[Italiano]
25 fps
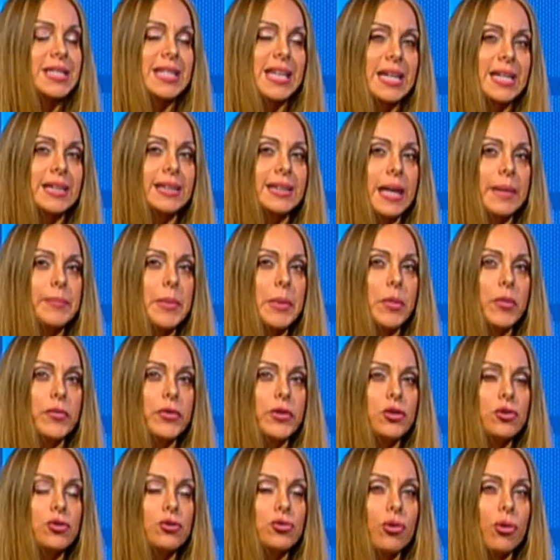Senta, abbiamo
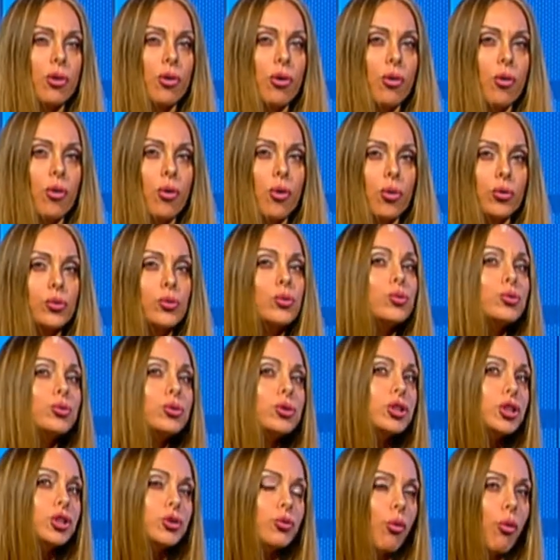visto
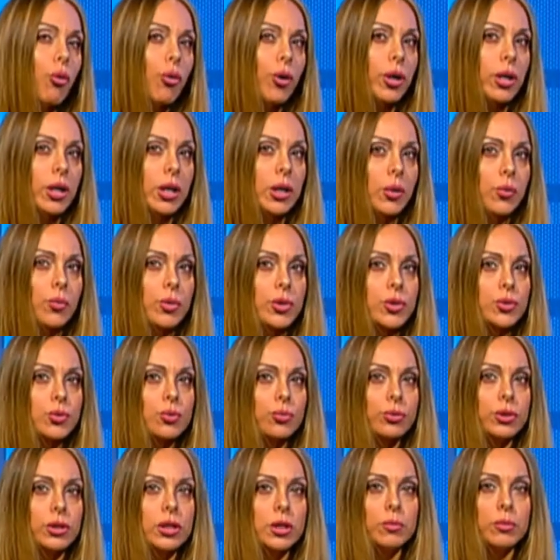tutti noi in questi
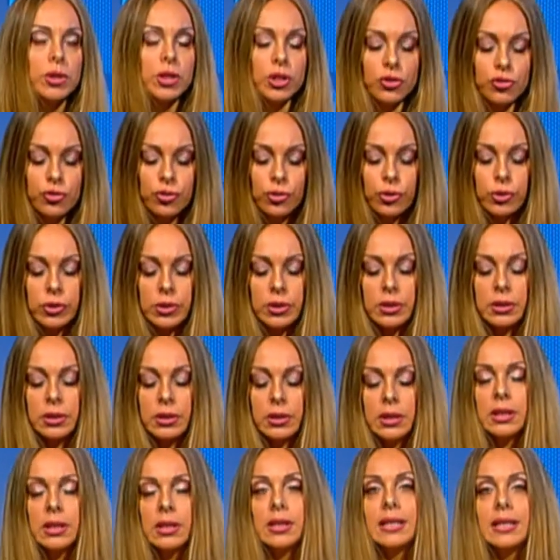ultimi
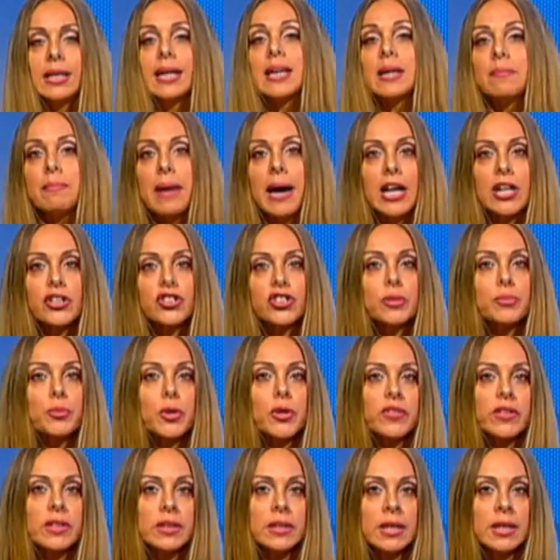giorni le immagini
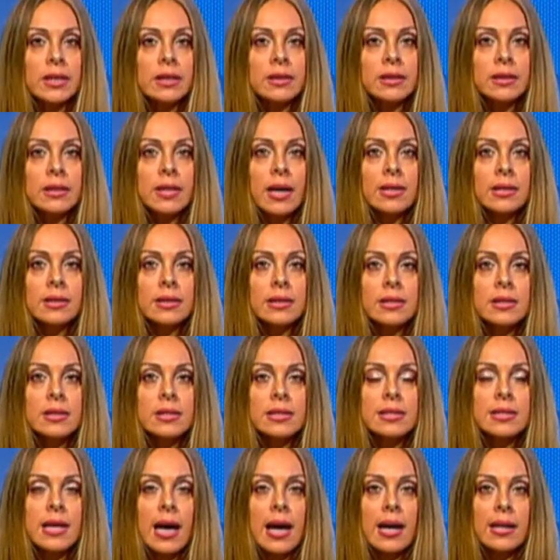provenienti dagli
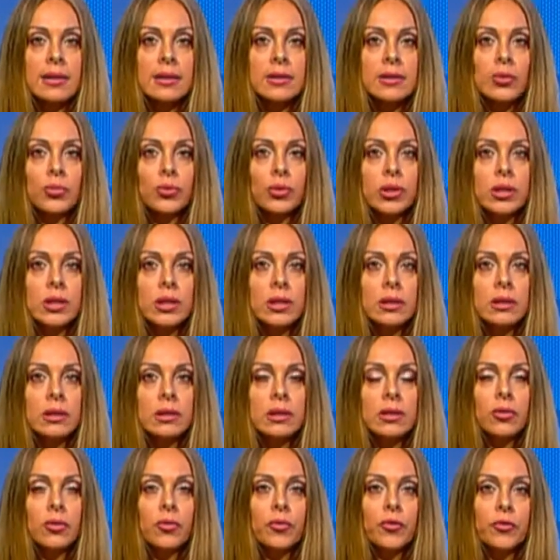Stati
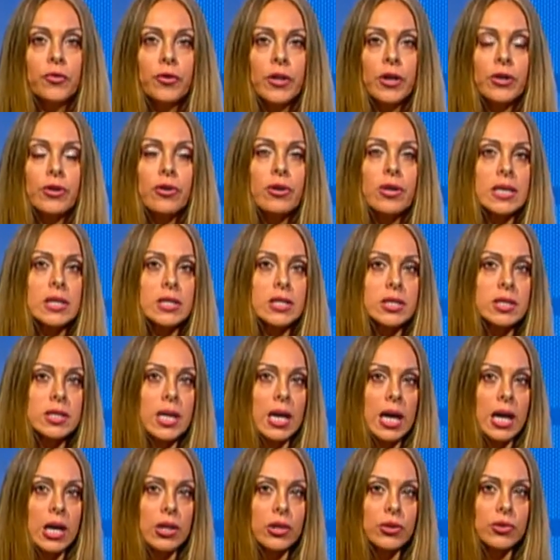Uniti, ovvero
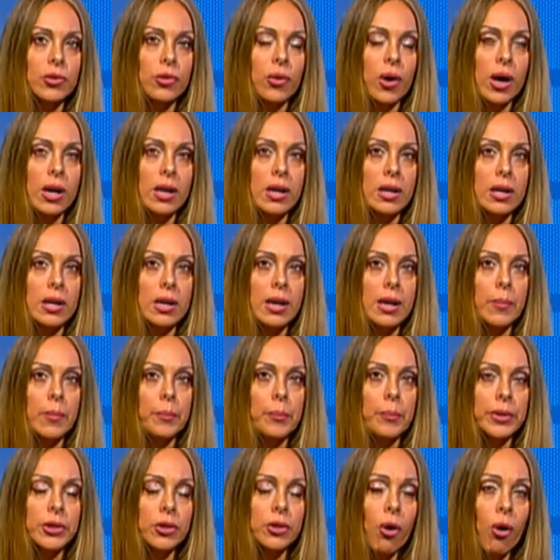l'assedio al
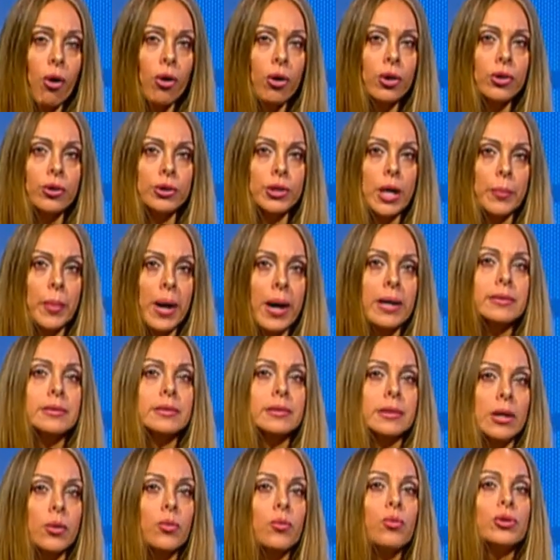Campidoglio da parte
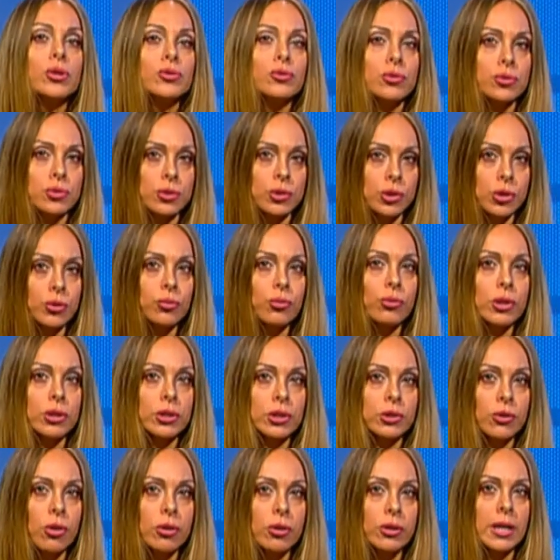di alcuni sostenitori
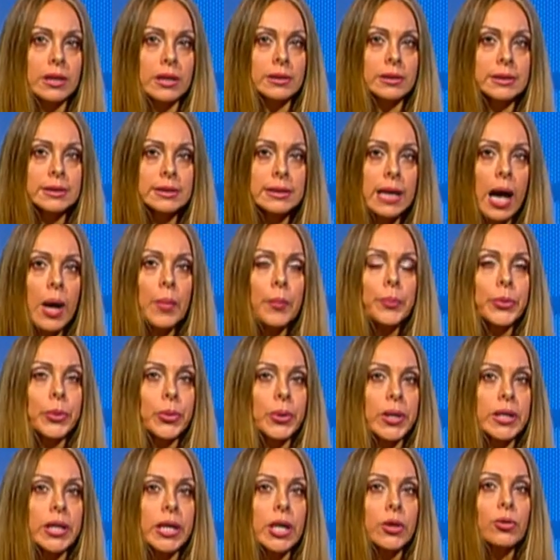di Donald Trump.
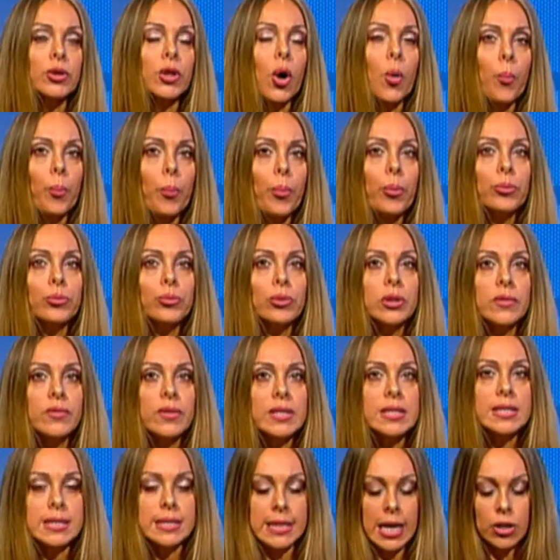Io le chiedo da un punto di
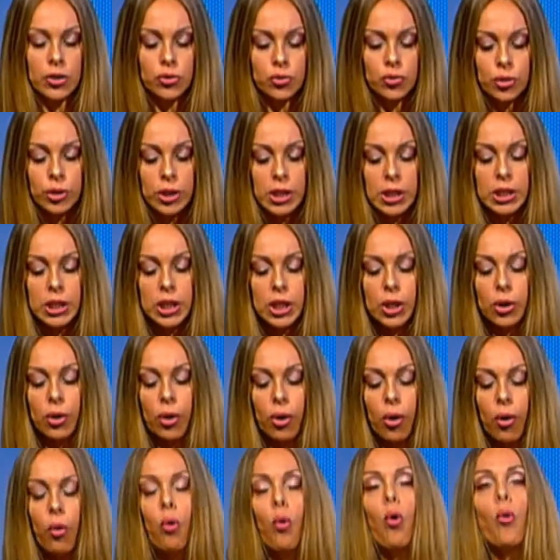vista
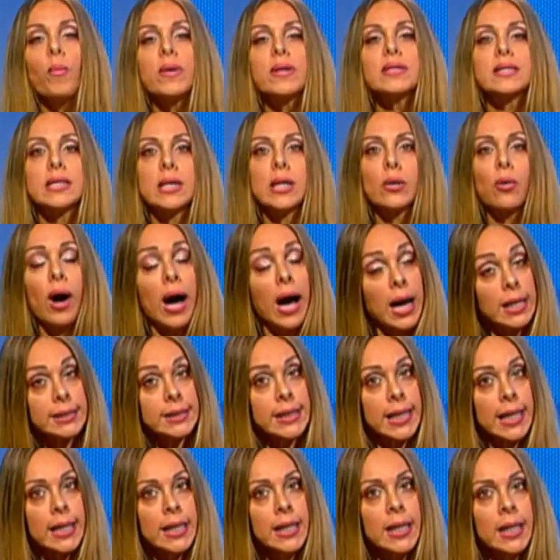giuridico come si
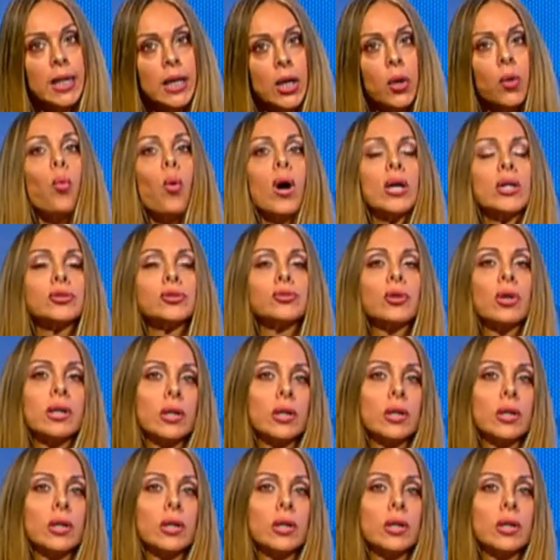inquadra quanto